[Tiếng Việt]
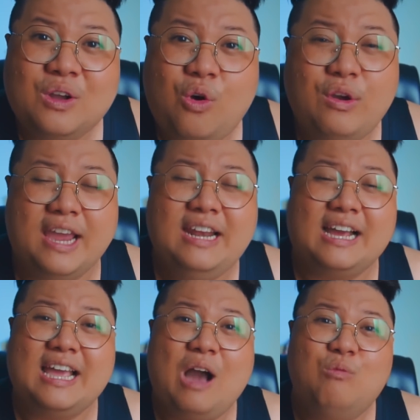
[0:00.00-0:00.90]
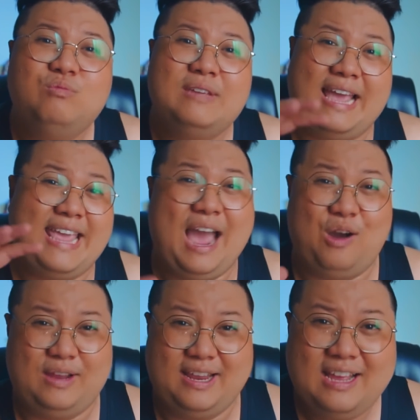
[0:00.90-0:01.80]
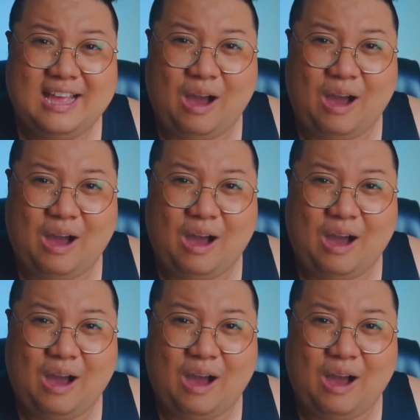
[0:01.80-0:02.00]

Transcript: có nghĩa là cái ông nhà giàu này đó